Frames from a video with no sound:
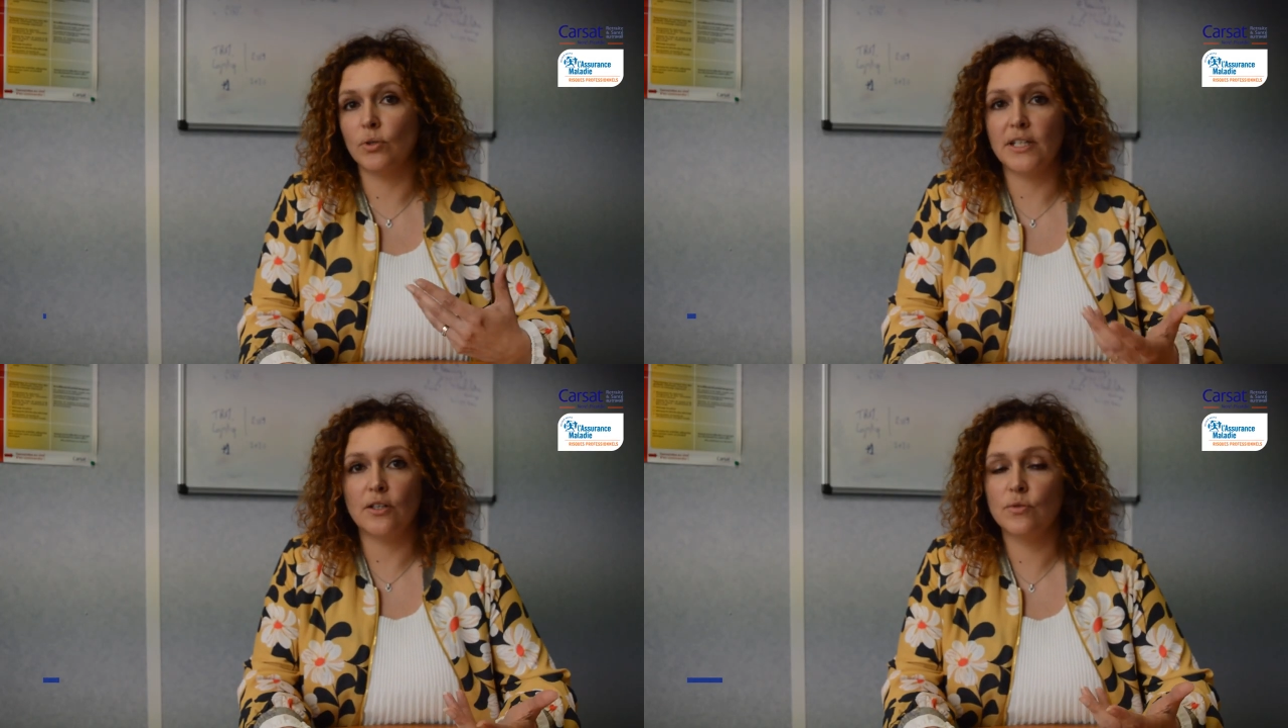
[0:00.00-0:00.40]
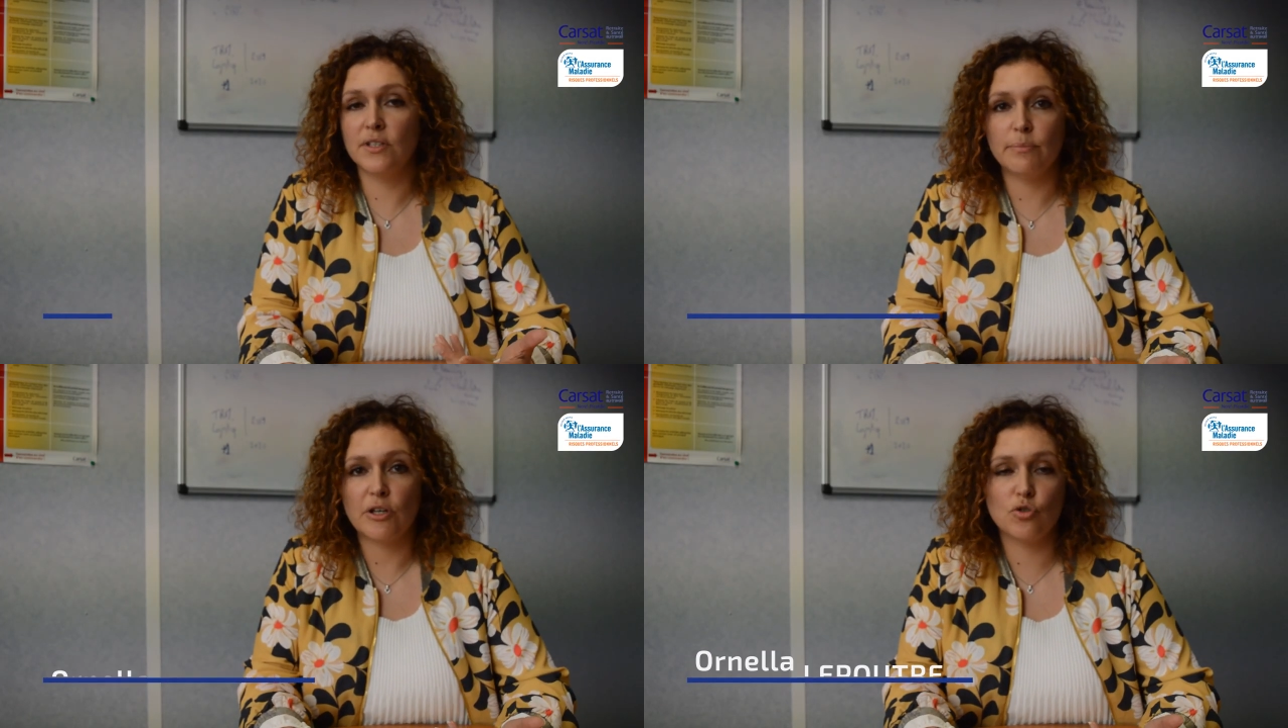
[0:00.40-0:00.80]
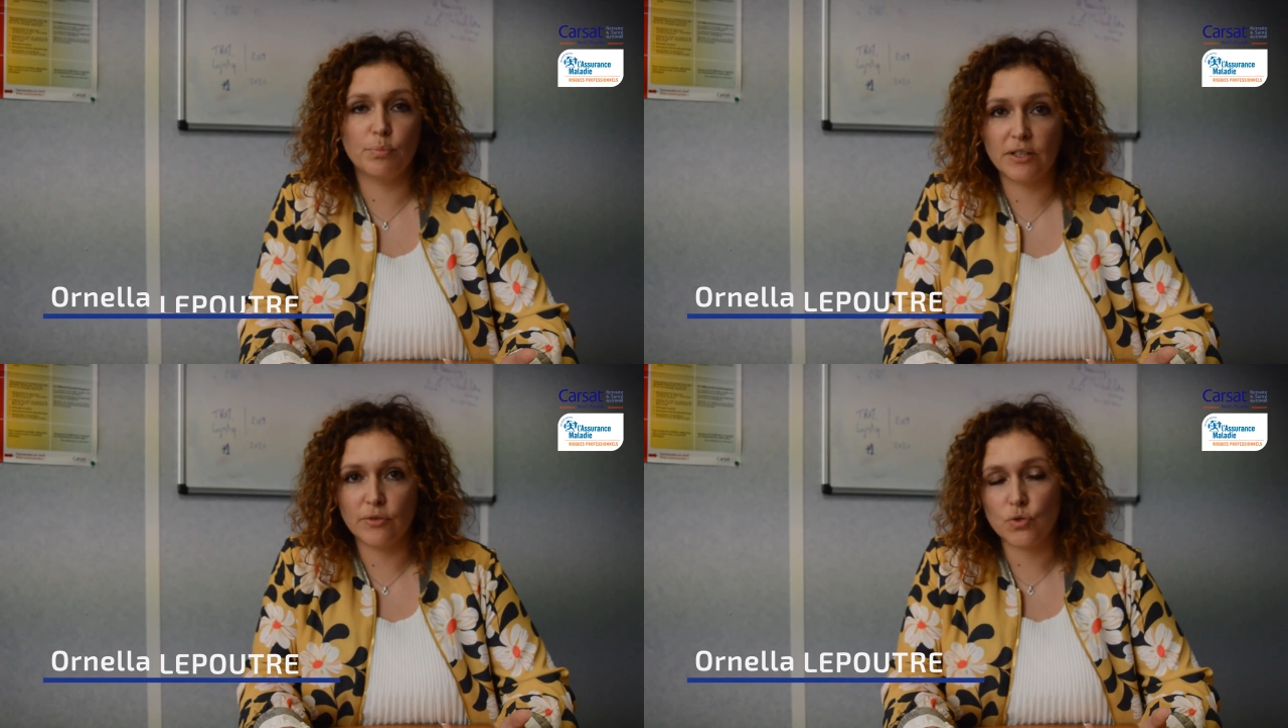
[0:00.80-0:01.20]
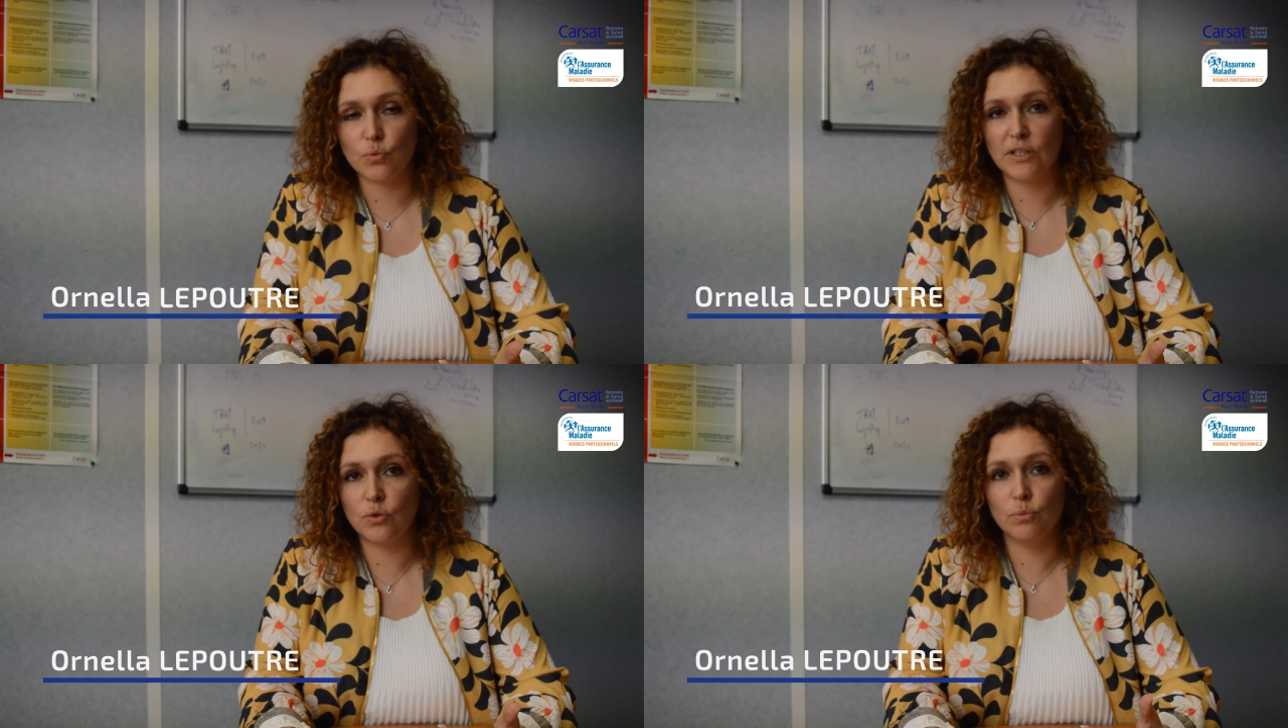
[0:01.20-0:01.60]
le cadre d'une démarche de
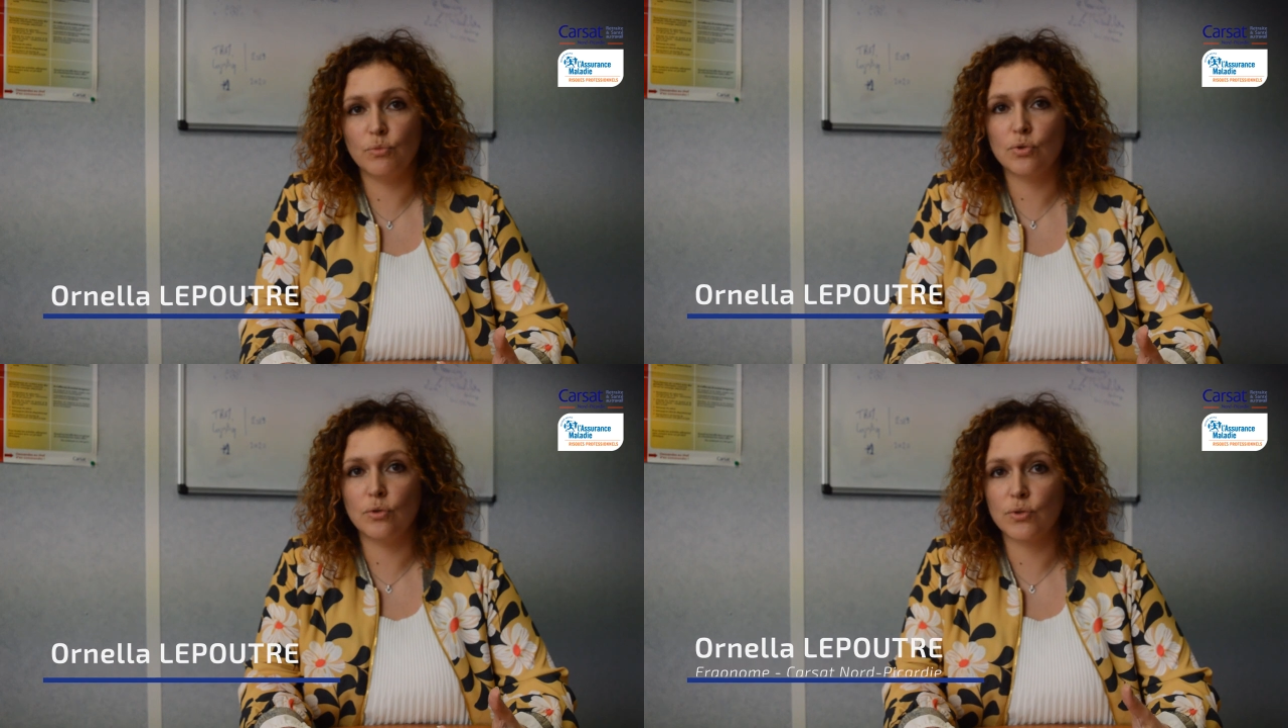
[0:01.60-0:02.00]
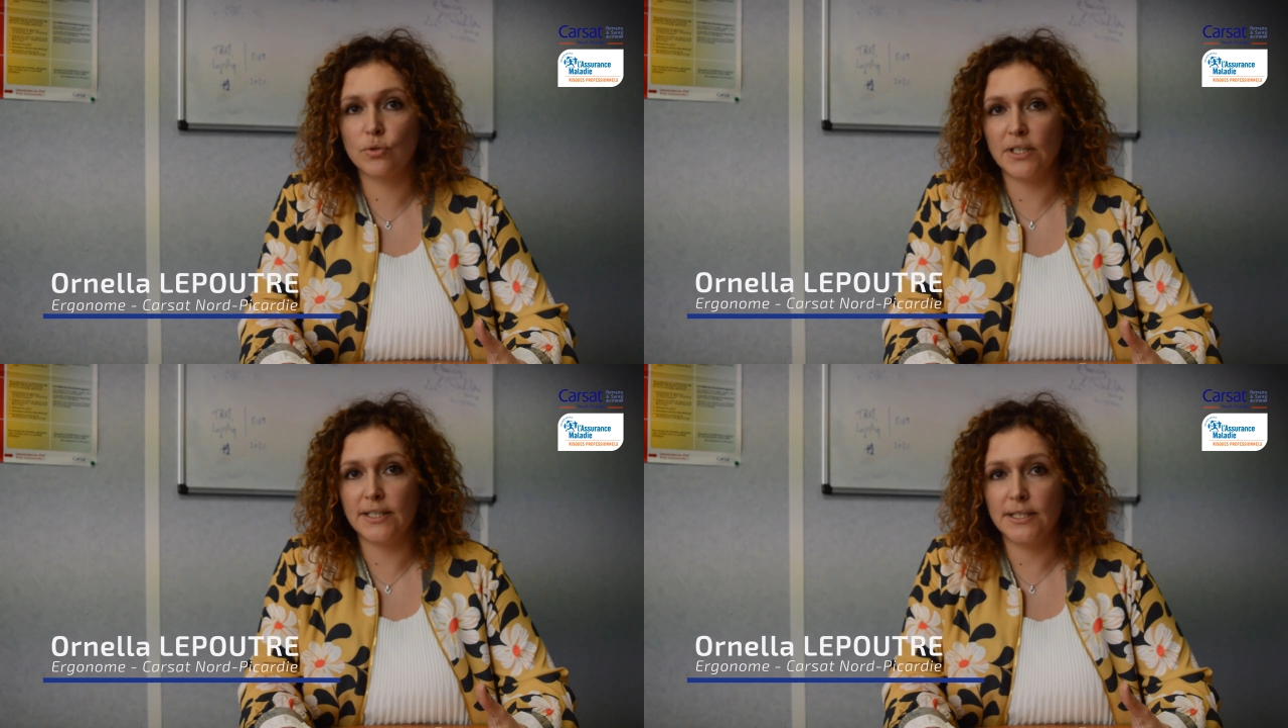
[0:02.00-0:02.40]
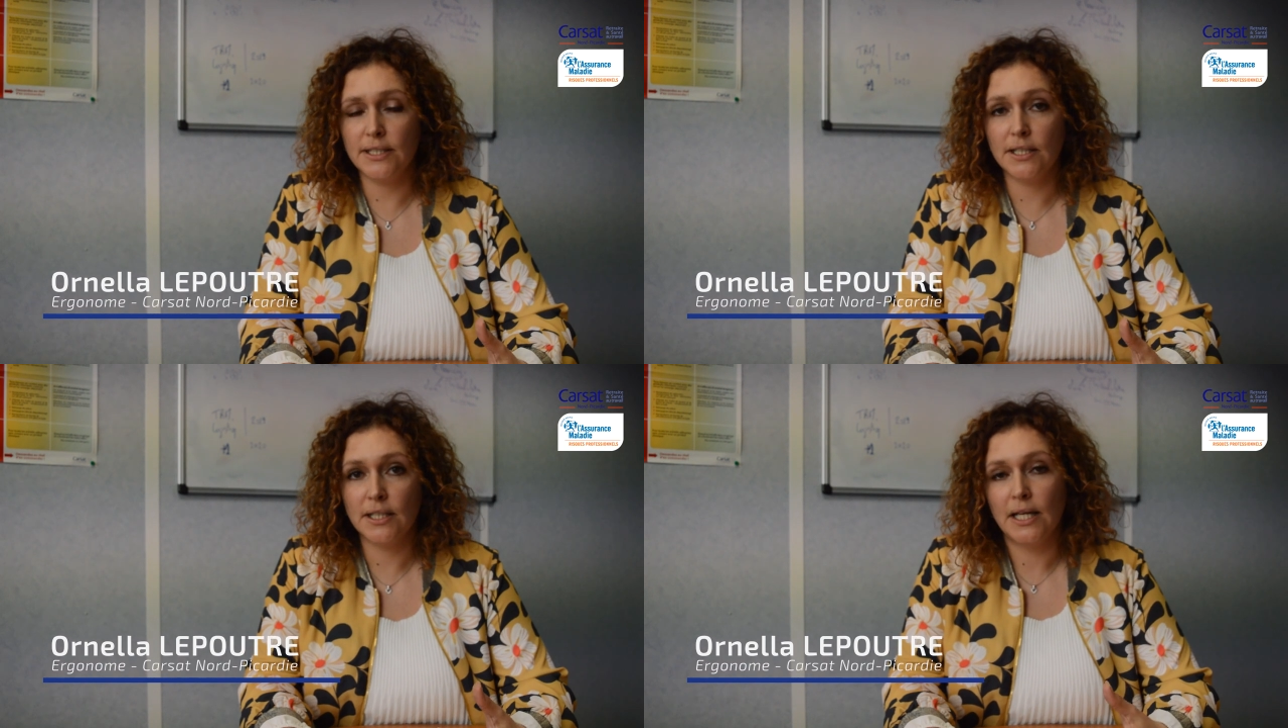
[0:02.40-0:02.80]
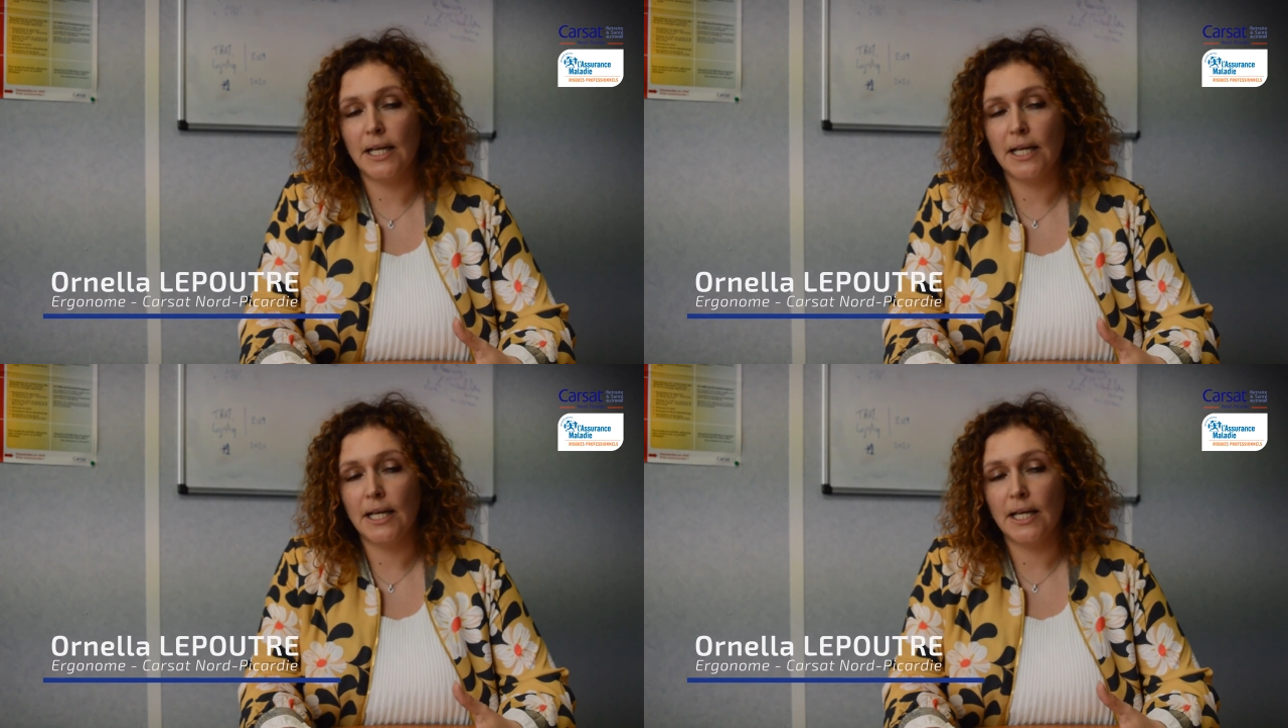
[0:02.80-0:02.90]
prévention des troubles musculosquelettiques,